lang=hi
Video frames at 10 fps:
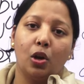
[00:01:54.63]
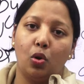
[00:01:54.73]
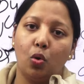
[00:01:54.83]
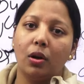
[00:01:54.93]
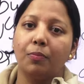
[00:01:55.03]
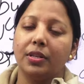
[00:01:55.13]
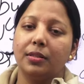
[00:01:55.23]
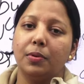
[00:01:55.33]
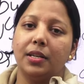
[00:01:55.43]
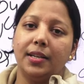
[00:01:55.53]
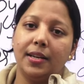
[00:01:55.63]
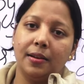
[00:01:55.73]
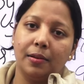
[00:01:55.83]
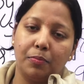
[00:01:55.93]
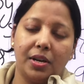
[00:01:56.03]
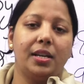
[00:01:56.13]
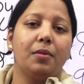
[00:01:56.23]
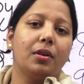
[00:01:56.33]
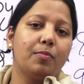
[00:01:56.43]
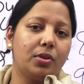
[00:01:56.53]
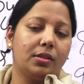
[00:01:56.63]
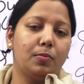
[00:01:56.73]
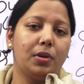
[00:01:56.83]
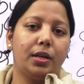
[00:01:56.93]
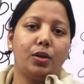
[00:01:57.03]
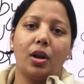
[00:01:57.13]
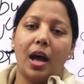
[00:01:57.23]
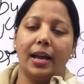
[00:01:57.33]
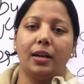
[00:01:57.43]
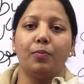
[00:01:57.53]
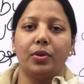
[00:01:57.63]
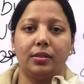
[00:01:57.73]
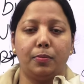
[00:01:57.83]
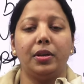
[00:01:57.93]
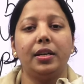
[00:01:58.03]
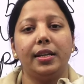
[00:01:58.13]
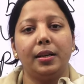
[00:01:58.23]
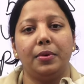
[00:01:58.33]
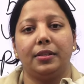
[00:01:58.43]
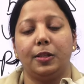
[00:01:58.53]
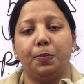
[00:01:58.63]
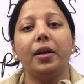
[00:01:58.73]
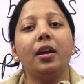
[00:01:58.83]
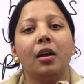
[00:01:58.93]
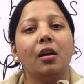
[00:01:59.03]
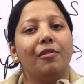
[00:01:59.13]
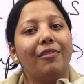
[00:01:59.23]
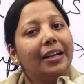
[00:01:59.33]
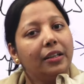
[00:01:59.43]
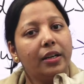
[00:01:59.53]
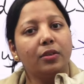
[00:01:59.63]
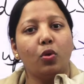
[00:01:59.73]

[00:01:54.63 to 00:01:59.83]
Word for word: लो कंप्रेसिबिलिटी मीडियम कंप्रेसिबिलिटी और हाई कंप्रेसिबिलिटी के बेसिस पे फाइन ग्रेन